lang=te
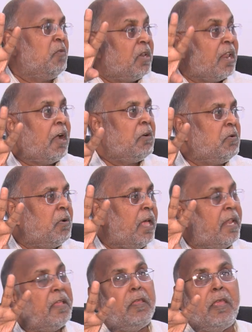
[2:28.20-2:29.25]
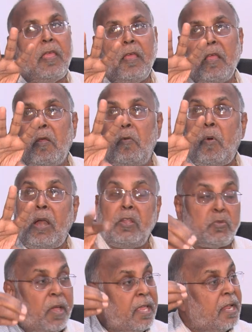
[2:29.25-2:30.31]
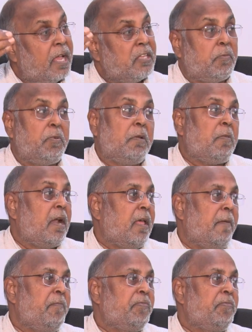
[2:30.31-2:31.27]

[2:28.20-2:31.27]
విన్నాడు అనేది వాళ్ళు స్వయంగా చెప్పిన మాట